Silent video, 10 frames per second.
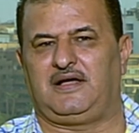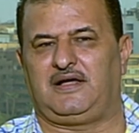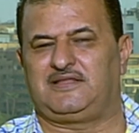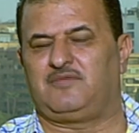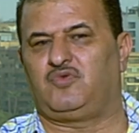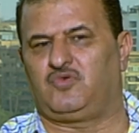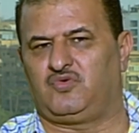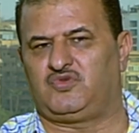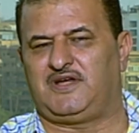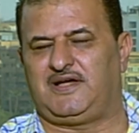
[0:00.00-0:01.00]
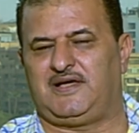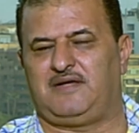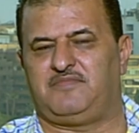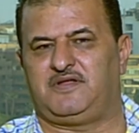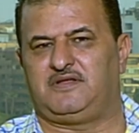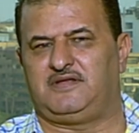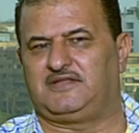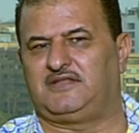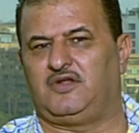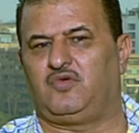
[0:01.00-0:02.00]
عدم خروجها من
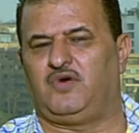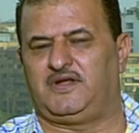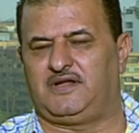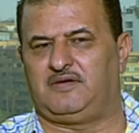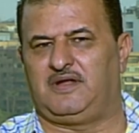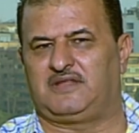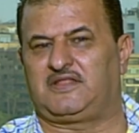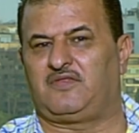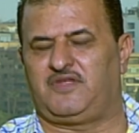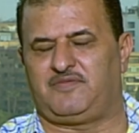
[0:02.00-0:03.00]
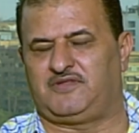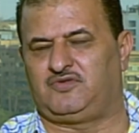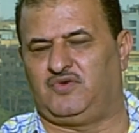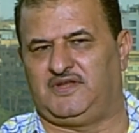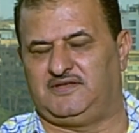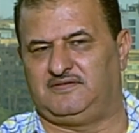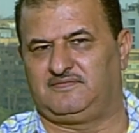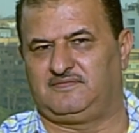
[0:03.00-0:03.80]
يد الإخوان التنظيم الدولي